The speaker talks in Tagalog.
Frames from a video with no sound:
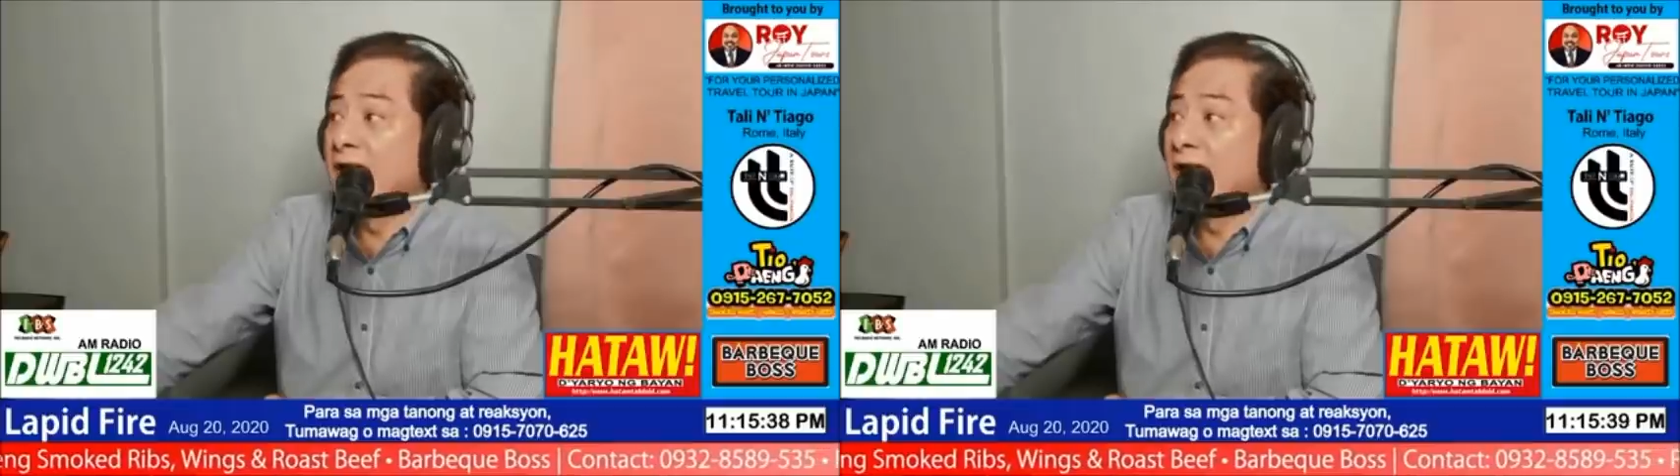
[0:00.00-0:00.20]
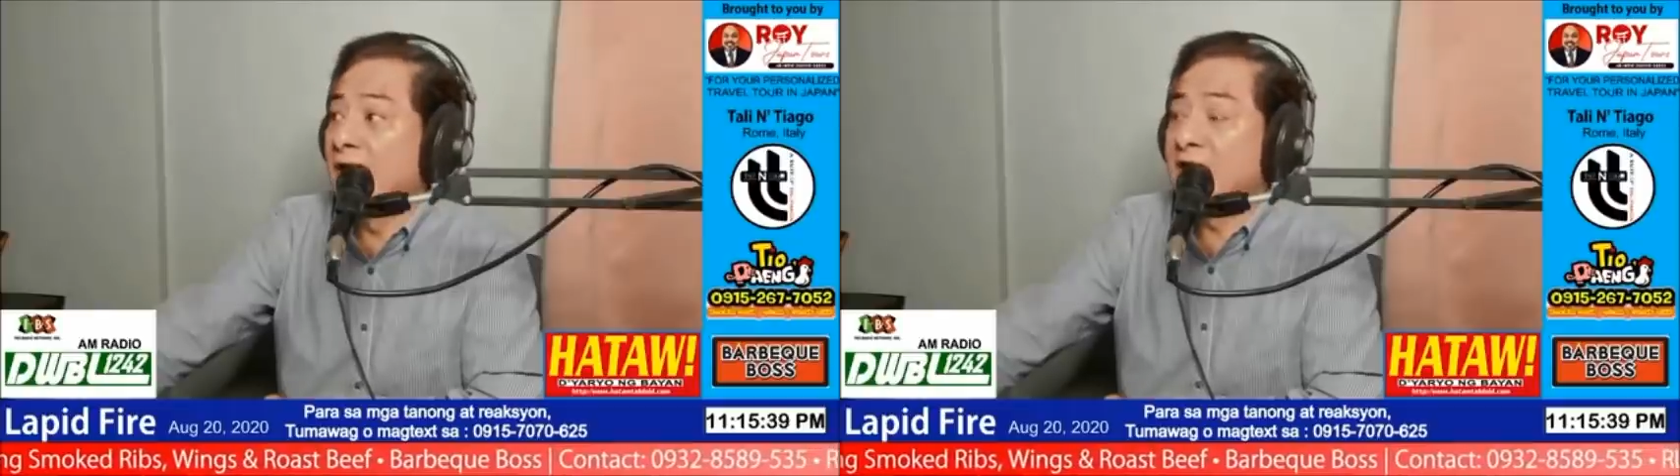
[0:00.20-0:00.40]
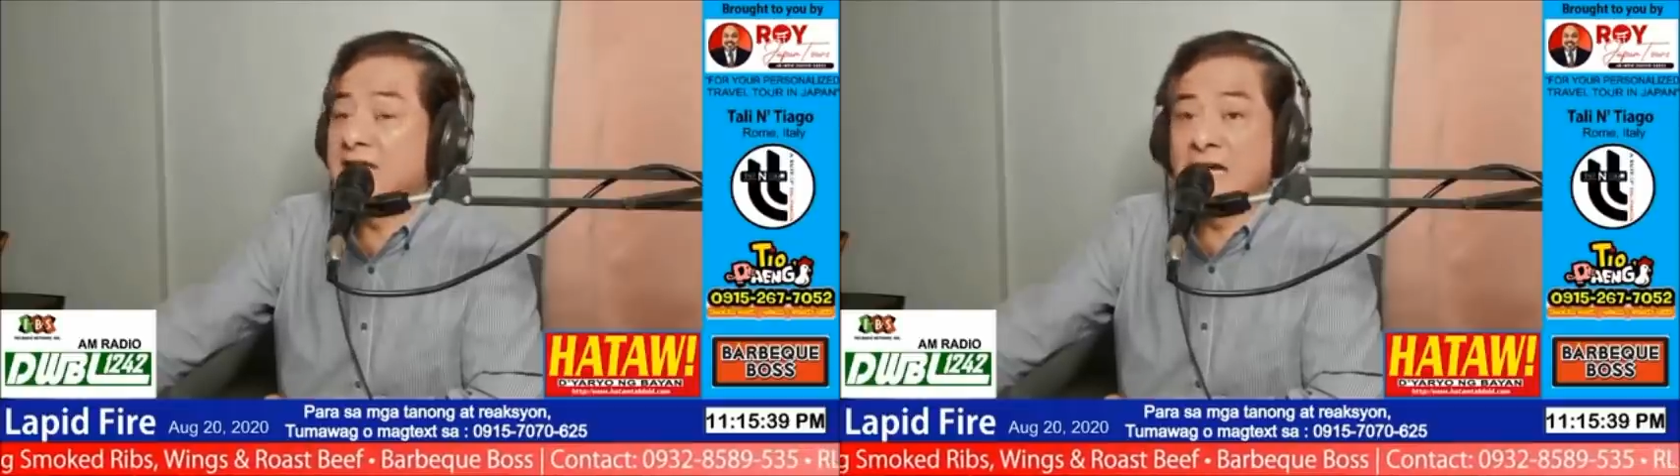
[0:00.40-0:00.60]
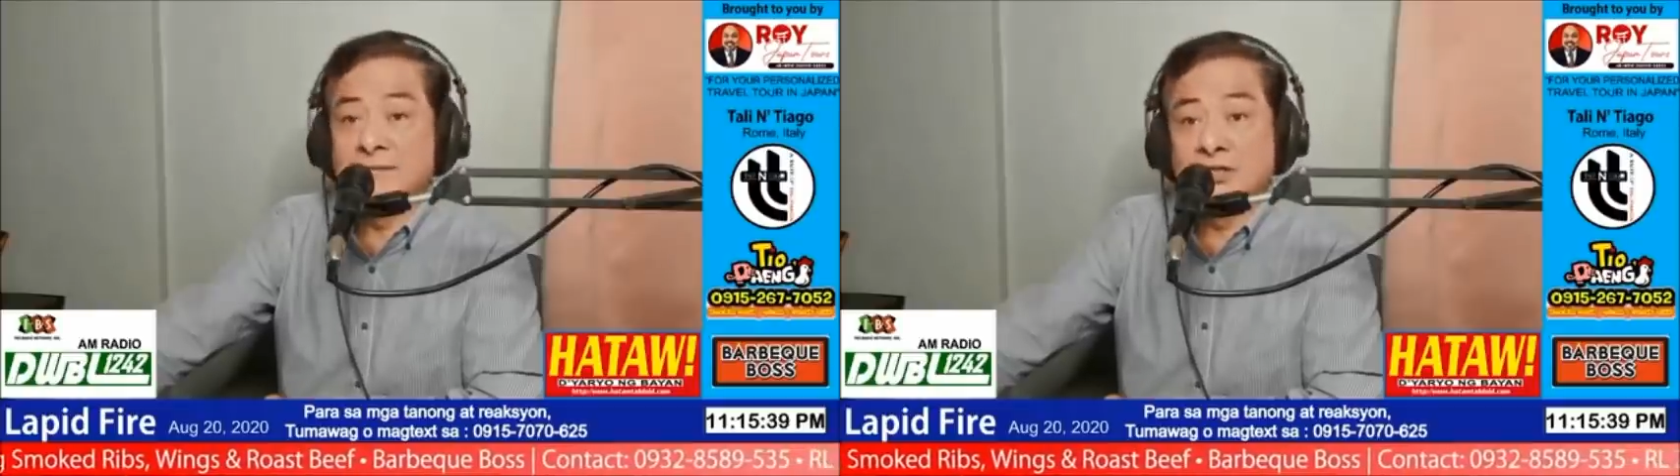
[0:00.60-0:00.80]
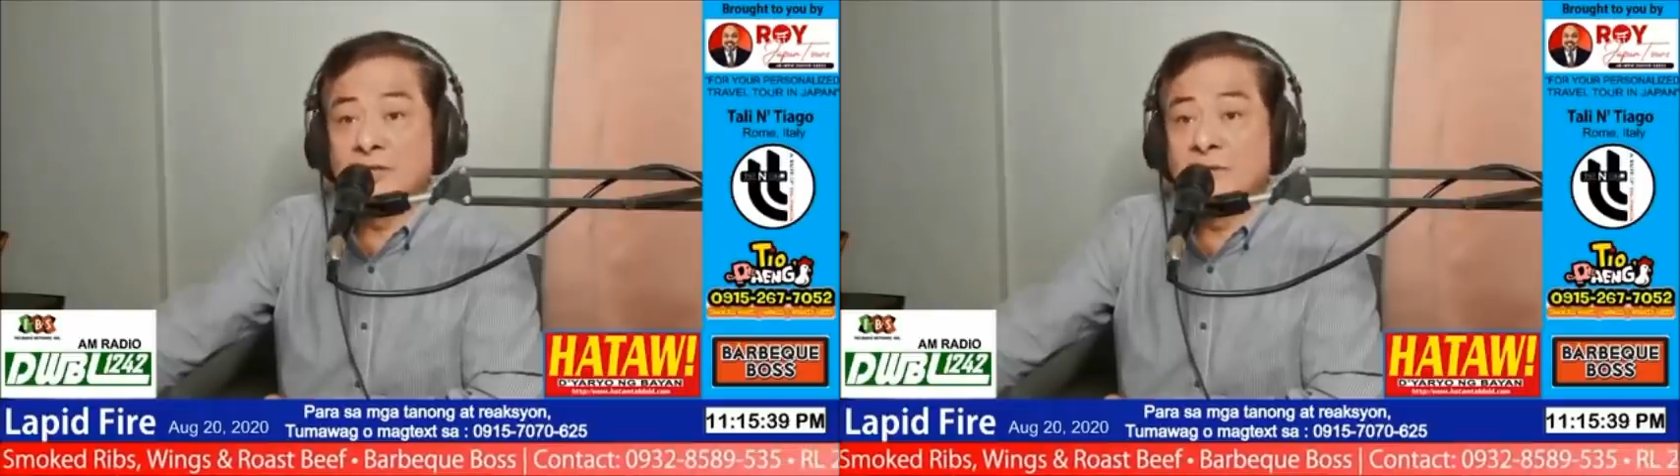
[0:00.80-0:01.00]
Ang
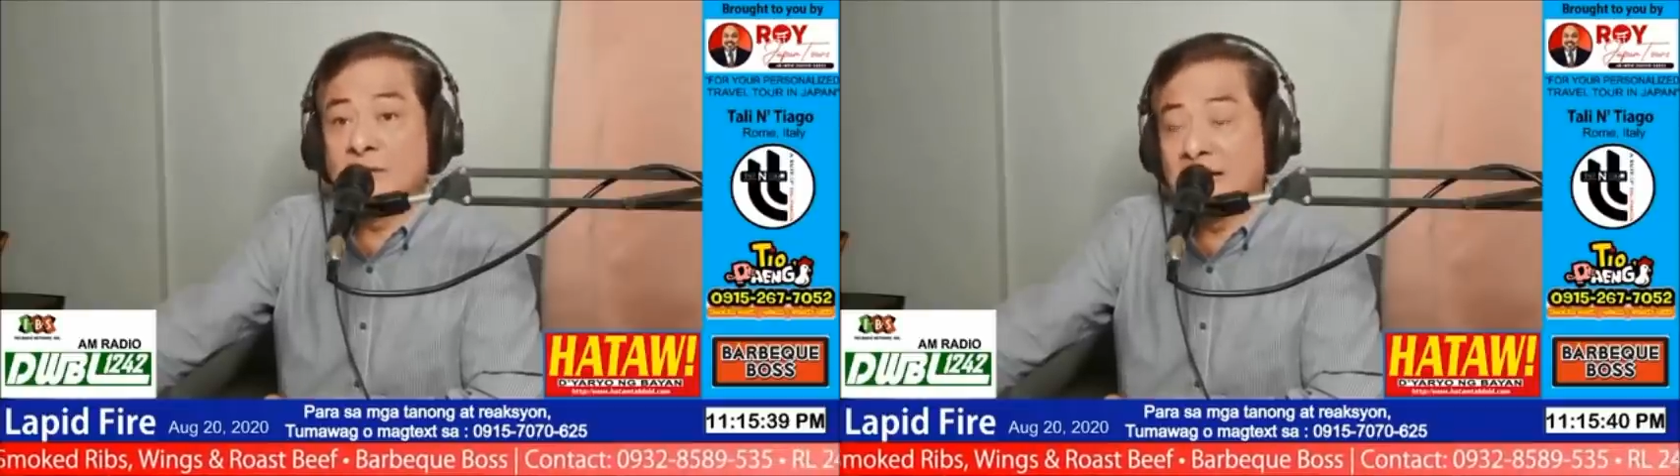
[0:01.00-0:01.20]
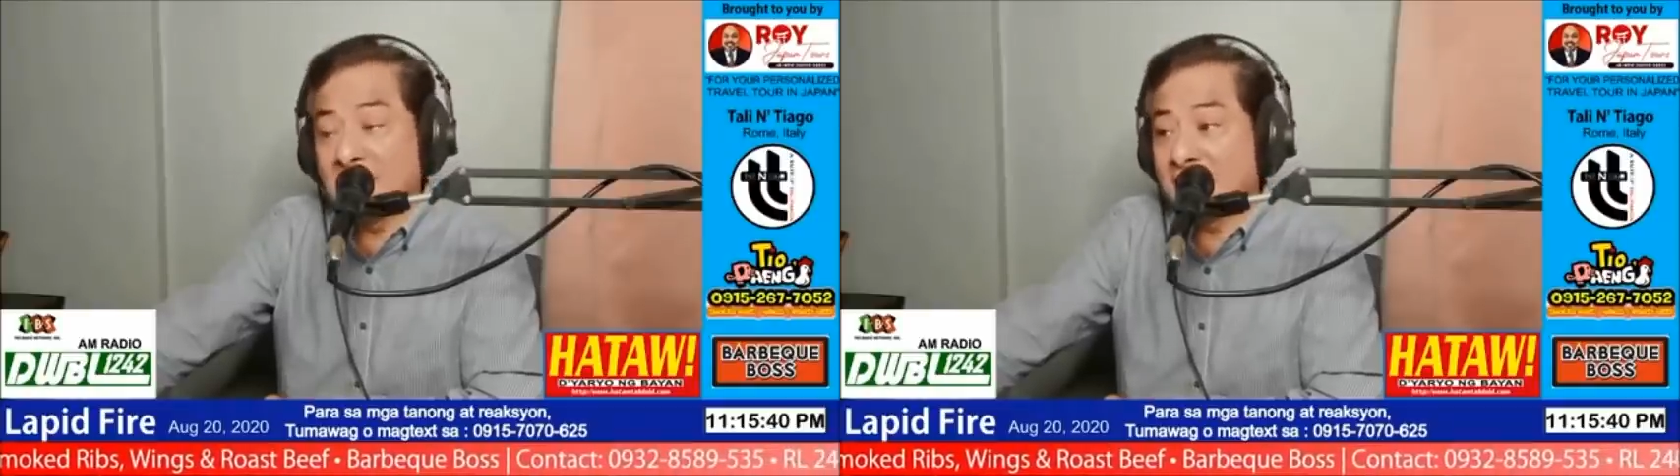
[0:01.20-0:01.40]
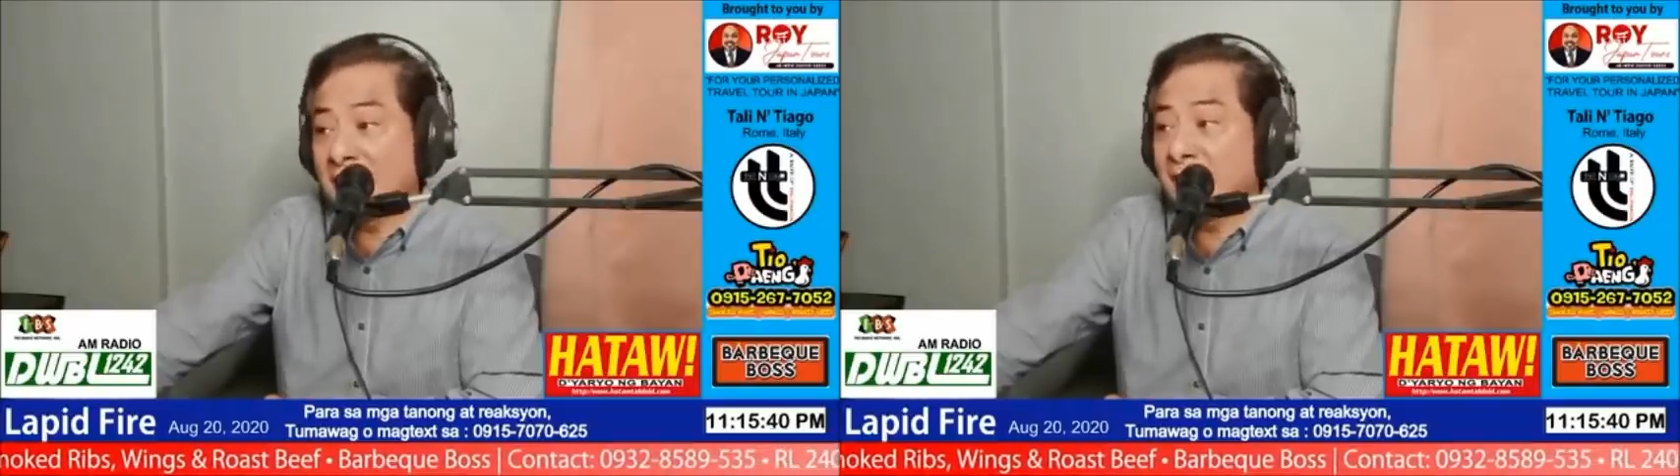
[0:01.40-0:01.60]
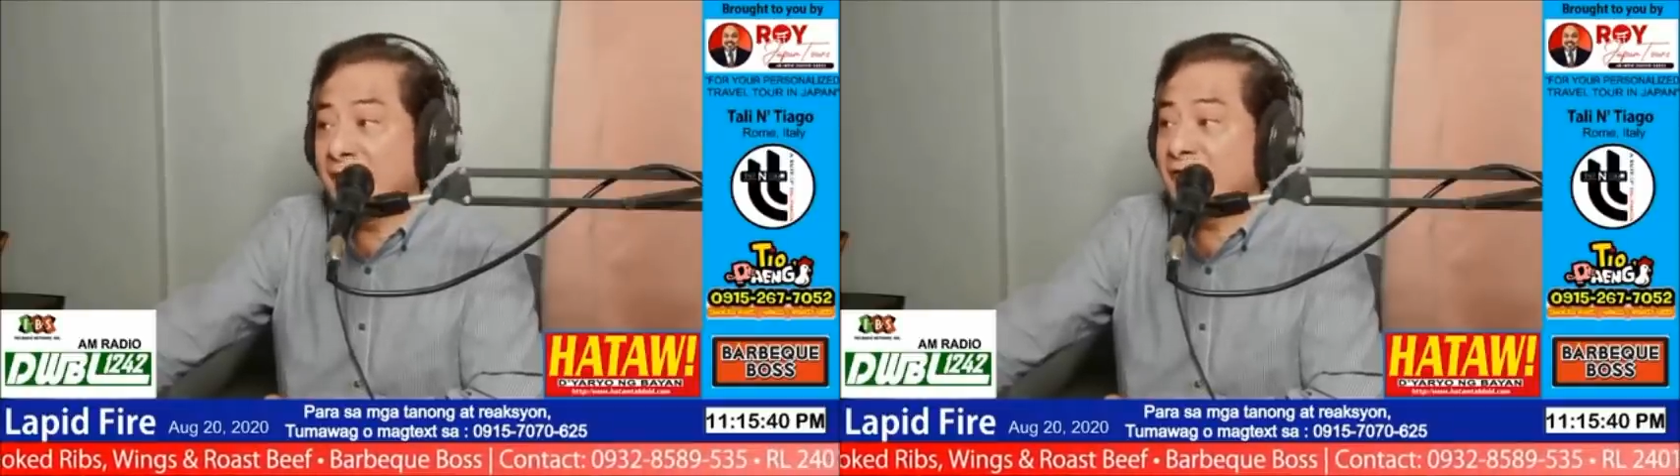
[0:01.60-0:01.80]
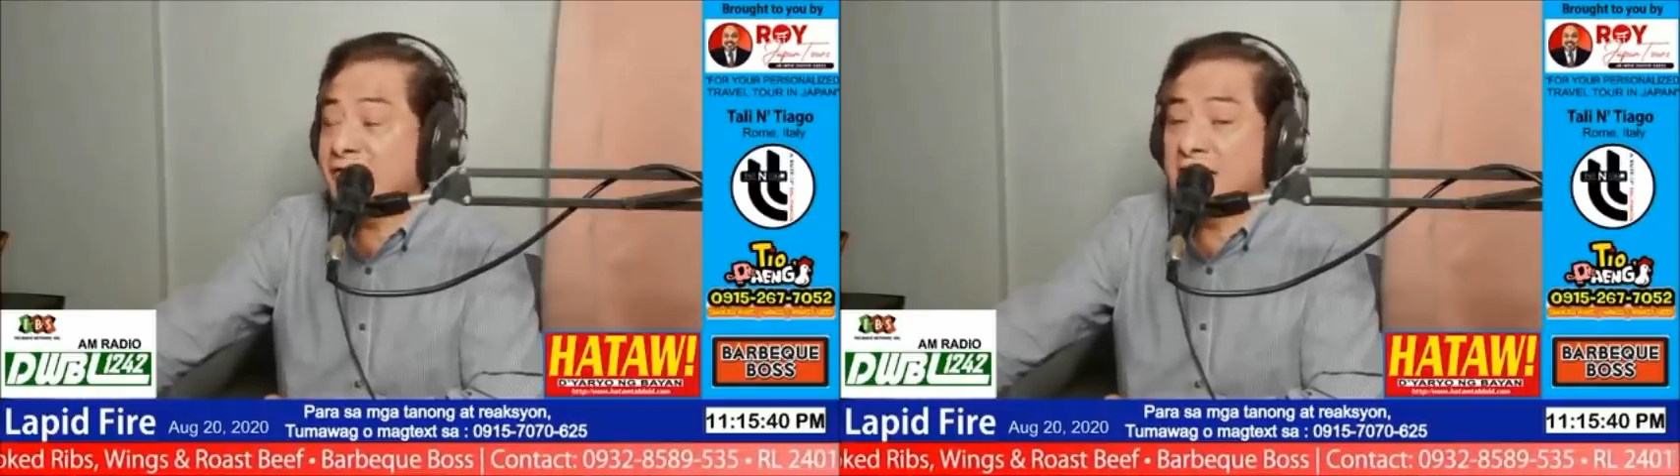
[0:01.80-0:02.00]
daming gumawa ng
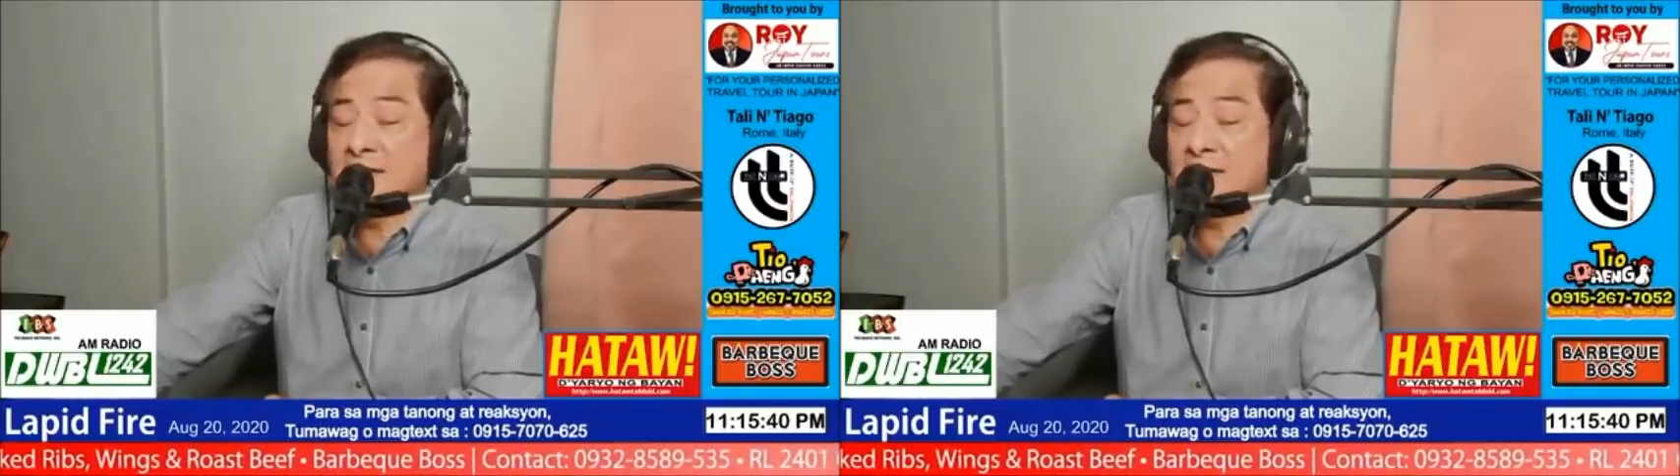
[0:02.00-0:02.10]
krimen dyan.